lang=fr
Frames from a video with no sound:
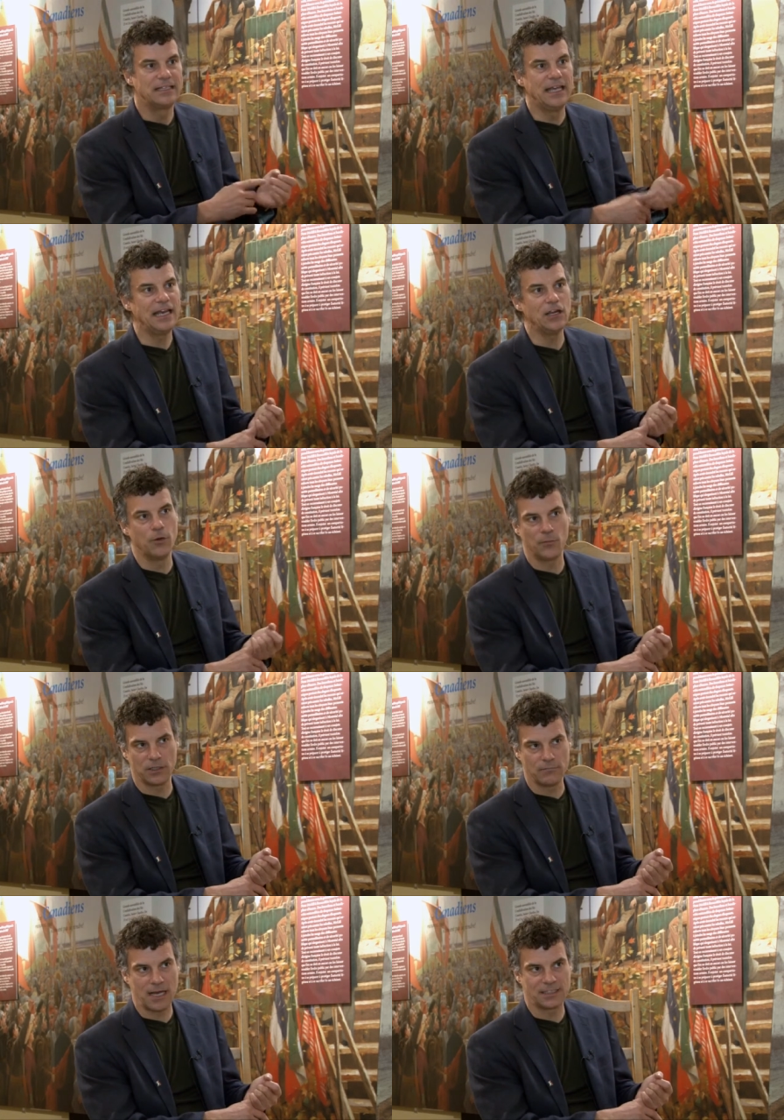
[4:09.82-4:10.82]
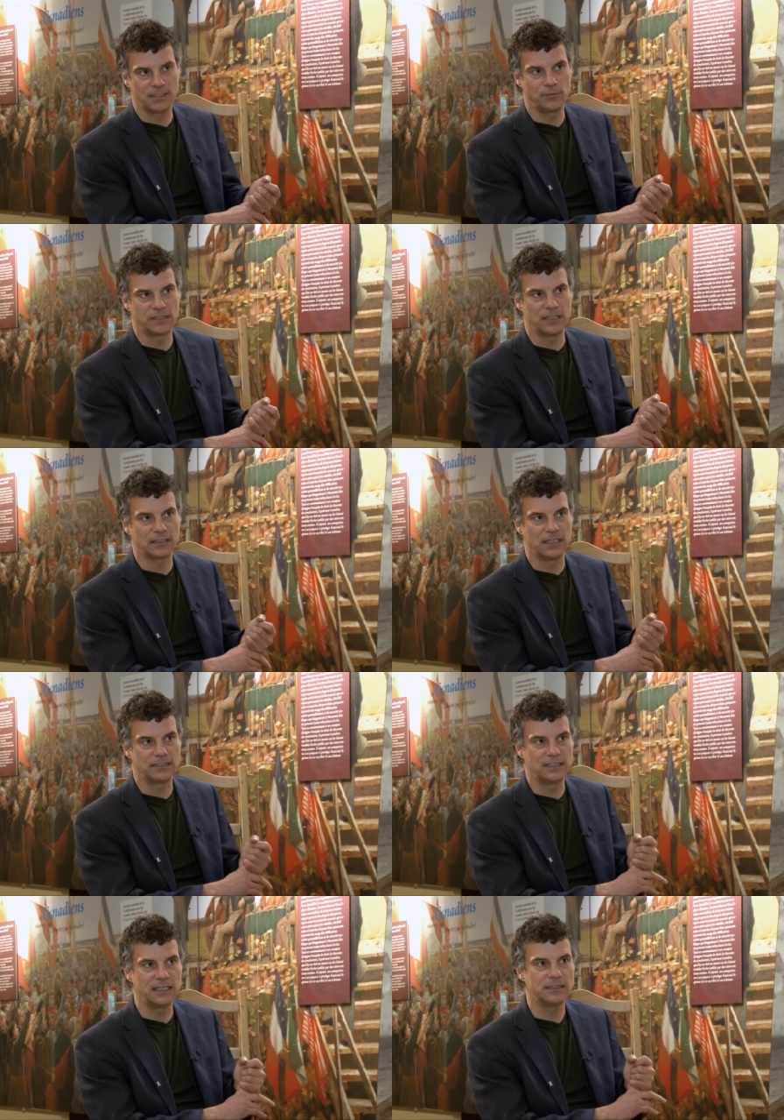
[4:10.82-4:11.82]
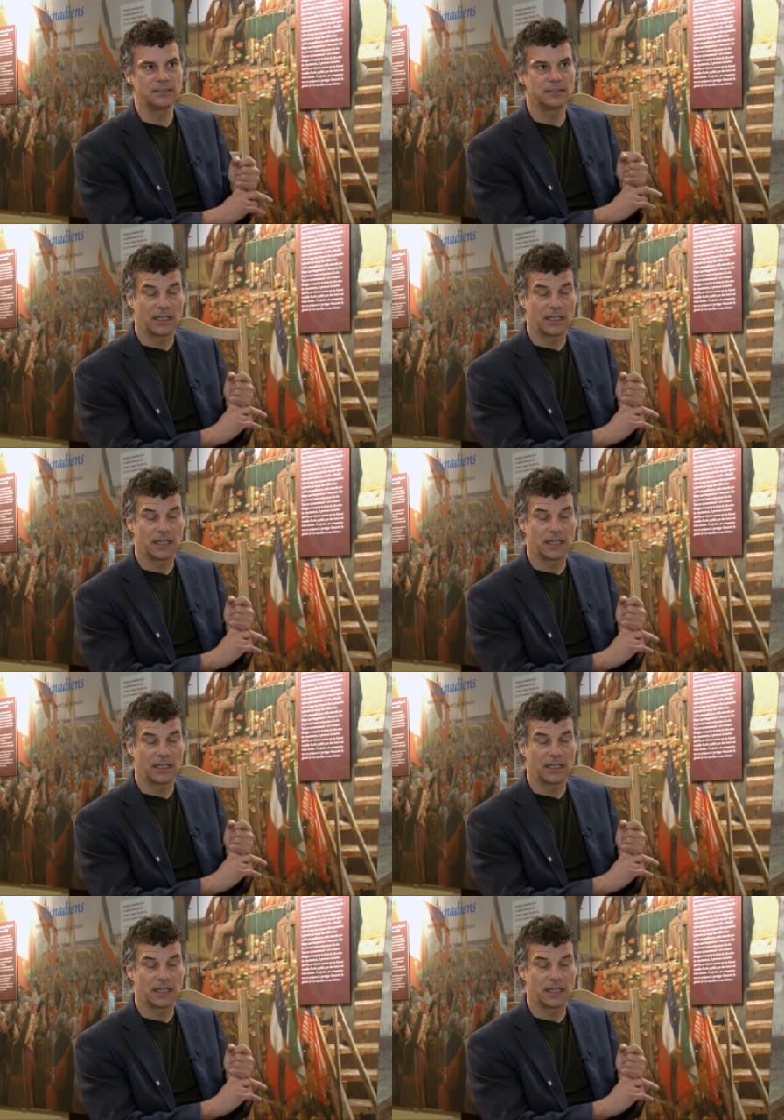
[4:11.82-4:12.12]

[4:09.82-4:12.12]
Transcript: Dès le mois de mars 1837,